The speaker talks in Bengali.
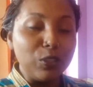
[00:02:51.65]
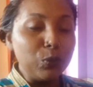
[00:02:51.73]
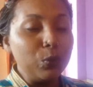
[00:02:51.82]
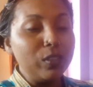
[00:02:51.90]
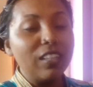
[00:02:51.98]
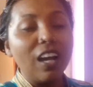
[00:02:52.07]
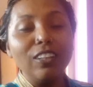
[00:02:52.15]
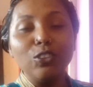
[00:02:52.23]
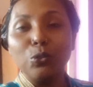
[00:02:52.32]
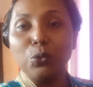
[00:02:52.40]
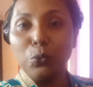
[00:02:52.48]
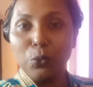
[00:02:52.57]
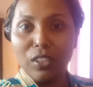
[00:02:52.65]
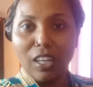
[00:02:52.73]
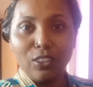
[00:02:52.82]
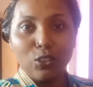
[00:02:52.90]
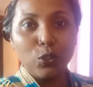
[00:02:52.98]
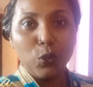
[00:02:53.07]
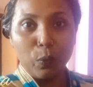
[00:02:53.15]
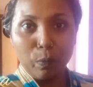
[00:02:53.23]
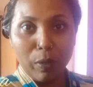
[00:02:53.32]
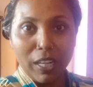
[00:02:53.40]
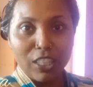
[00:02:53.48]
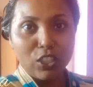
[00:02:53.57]
দুর্দান্ত দুর্দান্ত
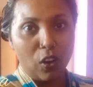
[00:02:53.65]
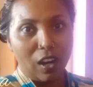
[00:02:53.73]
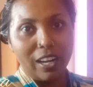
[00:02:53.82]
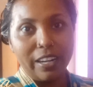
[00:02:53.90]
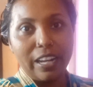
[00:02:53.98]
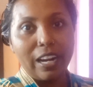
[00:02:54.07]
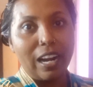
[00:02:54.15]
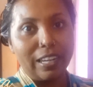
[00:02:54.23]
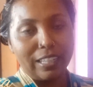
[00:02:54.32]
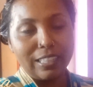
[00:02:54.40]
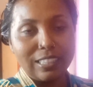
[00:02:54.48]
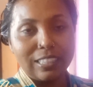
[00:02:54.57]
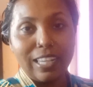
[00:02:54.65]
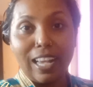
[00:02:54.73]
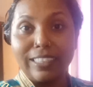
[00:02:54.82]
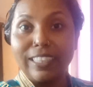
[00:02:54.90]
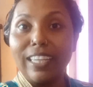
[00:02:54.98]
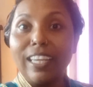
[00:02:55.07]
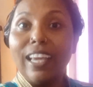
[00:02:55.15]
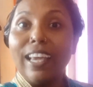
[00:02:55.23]
রোববারের সকালটা কাটাচ্ছি আজকে